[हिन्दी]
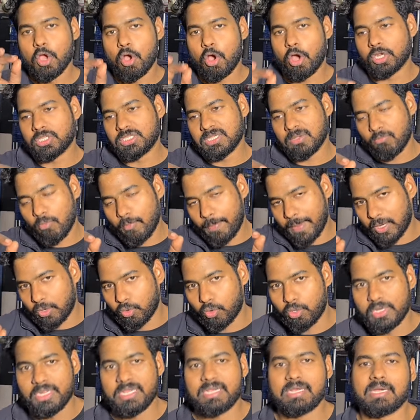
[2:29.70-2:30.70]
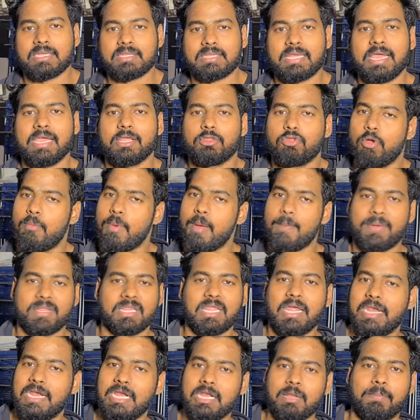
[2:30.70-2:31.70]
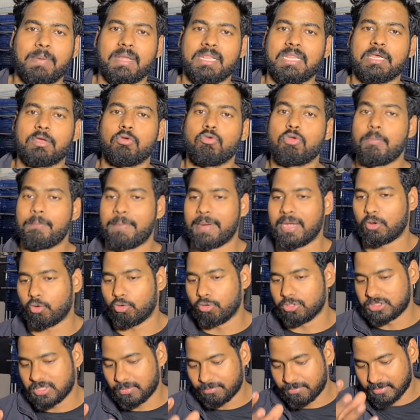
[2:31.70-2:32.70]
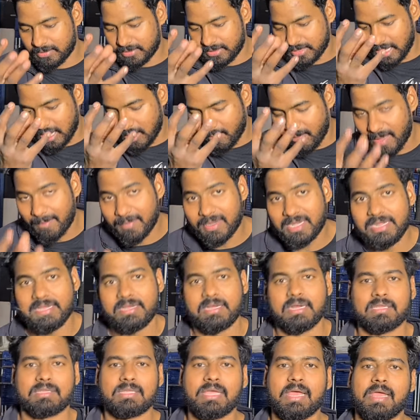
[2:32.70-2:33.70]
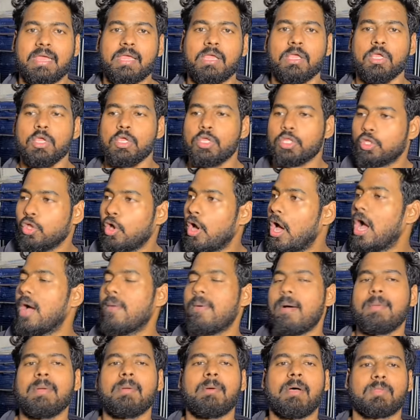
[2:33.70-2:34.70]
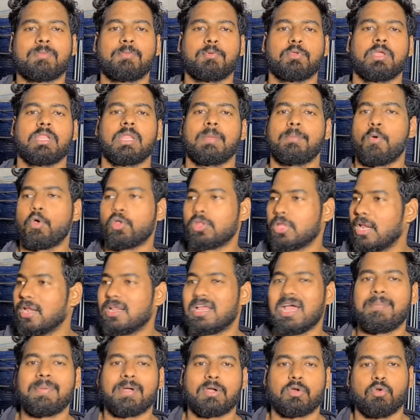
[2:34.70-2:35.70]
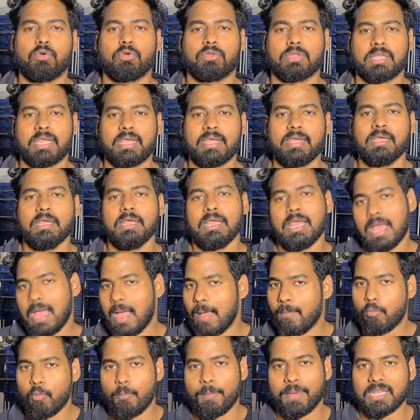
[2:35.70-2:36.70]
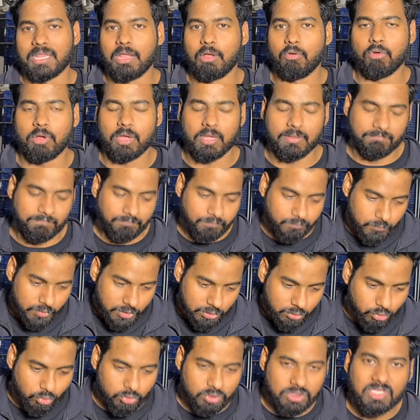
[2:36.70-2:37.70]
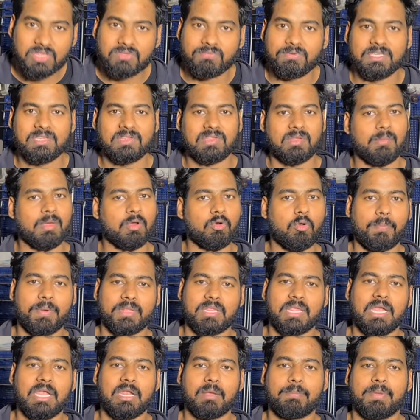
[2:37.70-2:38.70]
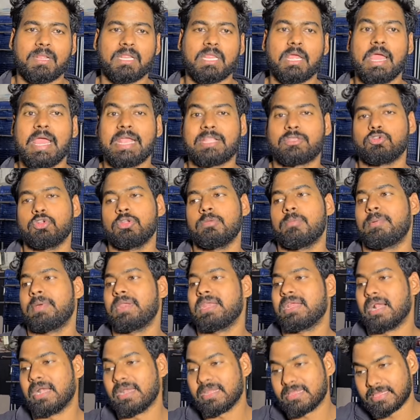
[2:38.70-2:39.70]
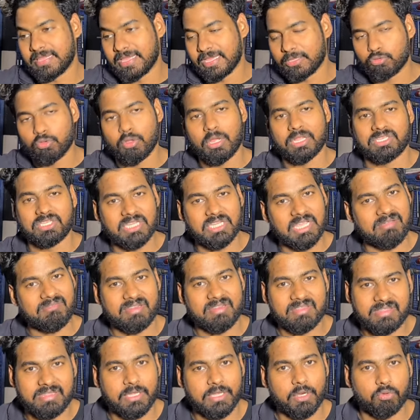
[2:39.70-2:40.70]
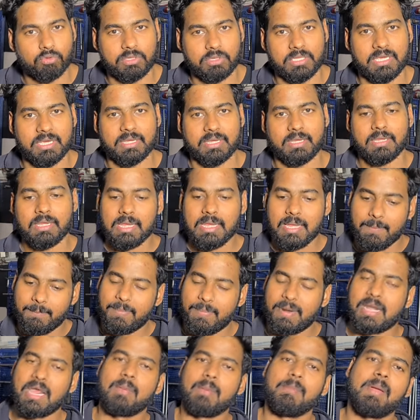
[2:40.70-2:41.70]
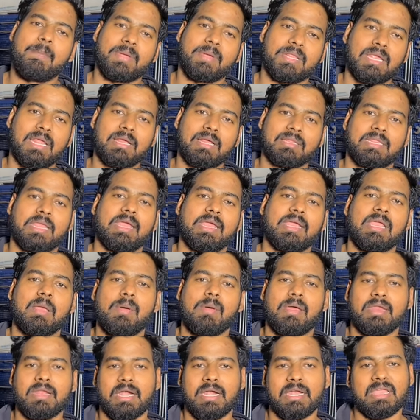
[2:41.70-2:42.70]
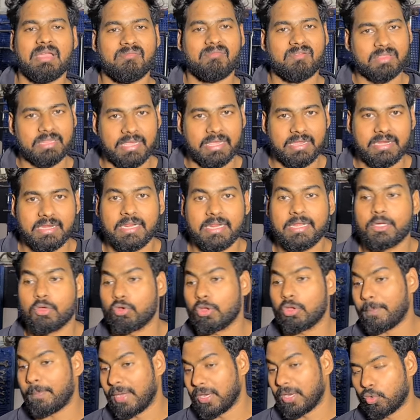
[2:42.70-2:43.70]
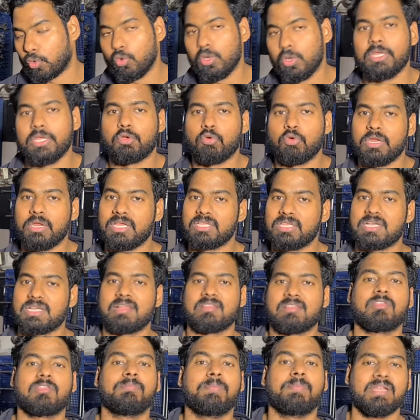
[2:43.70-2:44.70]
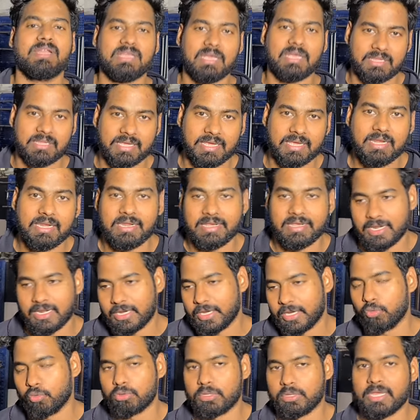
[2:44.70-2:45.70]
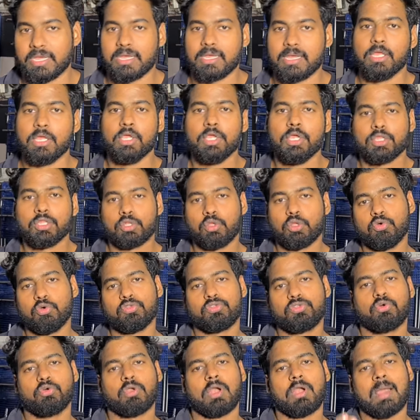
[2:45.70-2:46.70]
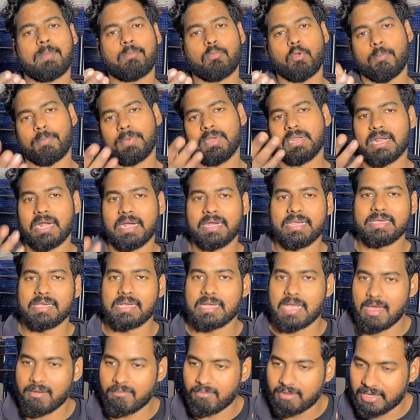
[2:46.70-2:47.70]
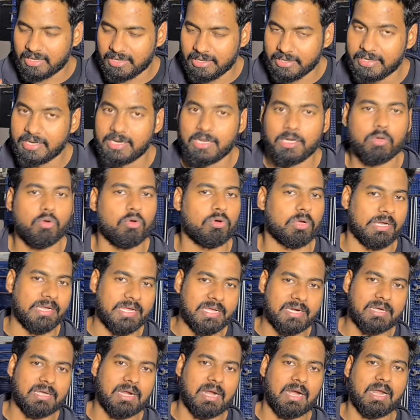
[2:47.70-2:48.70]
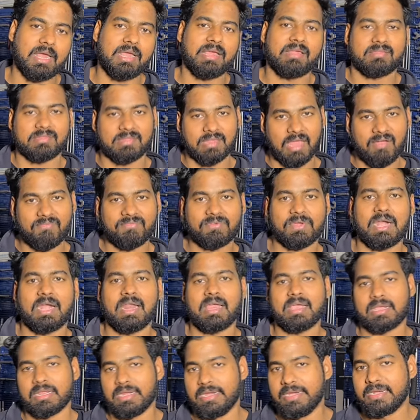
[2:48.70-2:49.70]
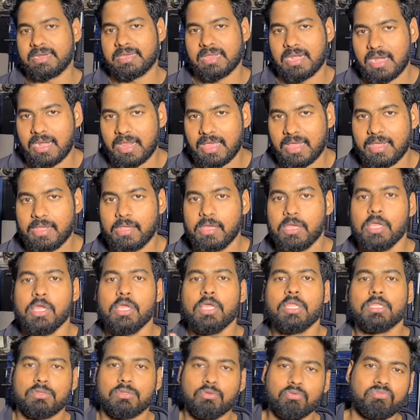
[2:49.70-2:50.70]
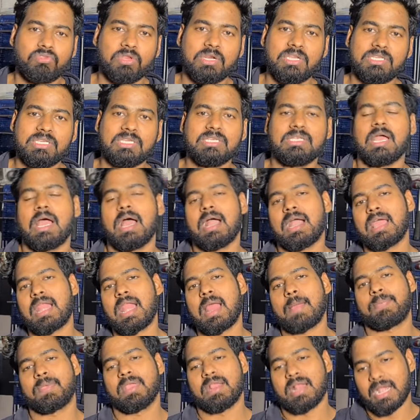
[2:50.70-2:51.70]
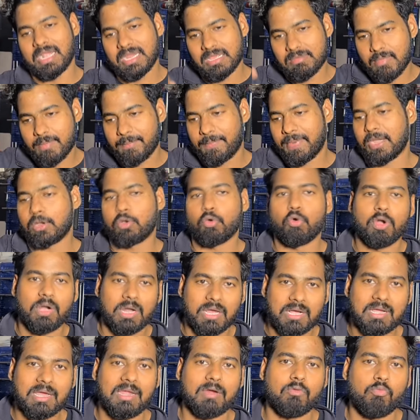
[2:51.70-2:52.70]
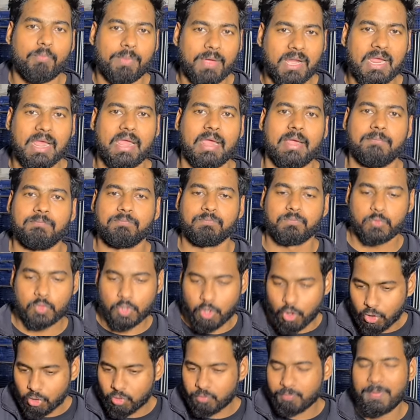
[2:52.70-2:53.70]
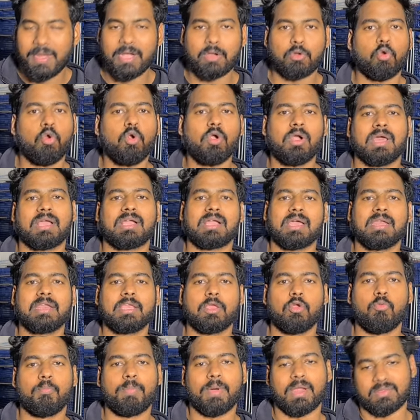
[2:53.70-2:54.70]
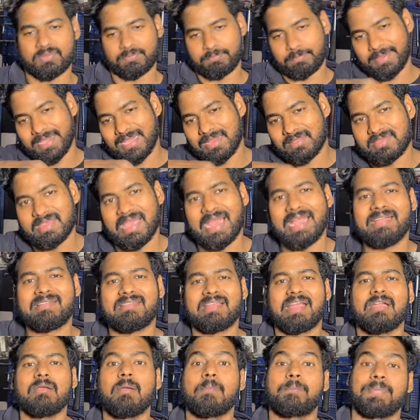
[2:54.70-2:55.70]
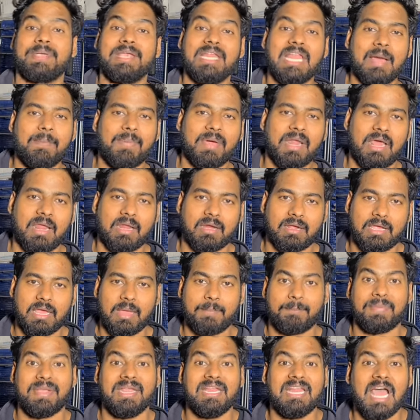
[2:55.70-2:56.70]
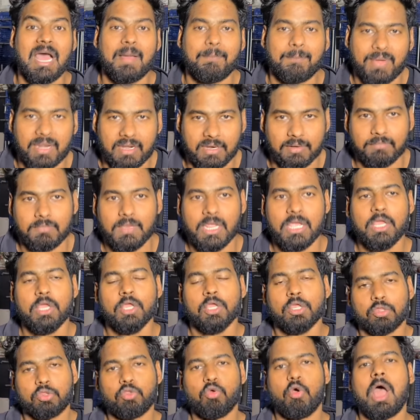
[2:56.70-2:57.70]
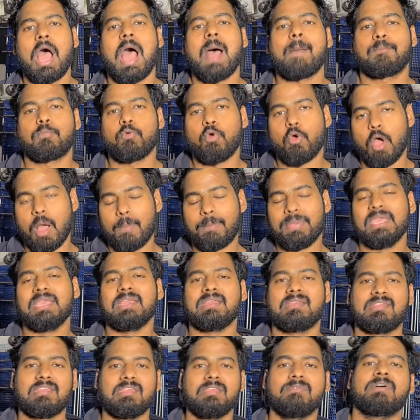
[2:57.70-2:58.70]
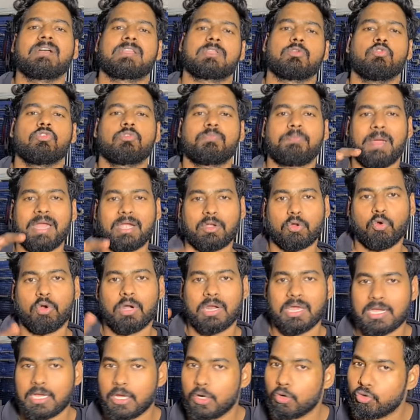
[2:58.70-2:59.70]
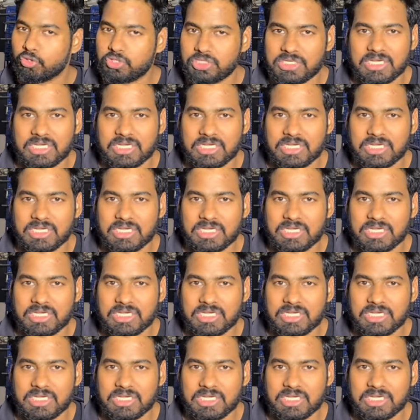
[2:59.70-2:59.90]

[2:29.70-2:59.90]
और जब वो पेट्रोल लीक करता है तो हमें पता नहीं लग पाता क्योंकि पेट्रोल जब हवा में लीक करता है तो हवा में वास्प हो जाता है बहुत हल्का पेट्रोल होता है आपको पता होगा तो जिस वजह से हमारे को पता नहीं लग पाता एक्चुअली हमारी गाड़ी दे तो अच्छी एवरेज दी होती है पर हमें पता लगता है कि हमारी गाड़ी एवरेज दे नहीं रही क्योंकि पेट्रोल लीक होने के चांसेस बढ़ जाते हैं निकल रहे होते हैं तो उस दौरान आपको अपनी गाड़ी के कार्बोटर के नीडल को क्लियर कराना है साफ कराना है क्लीन कराना है दूसरी चीज़ अगर आपकी गाड़ी में पेट्रोल ढक्कन ऊपर है और उस पेट्रोल ढक्कन के ऊपर साइड साइड में पीलापन आ रखा है पीलापन तो आपको अभी इसी वक्त उस पेट्रोल ढक्कन को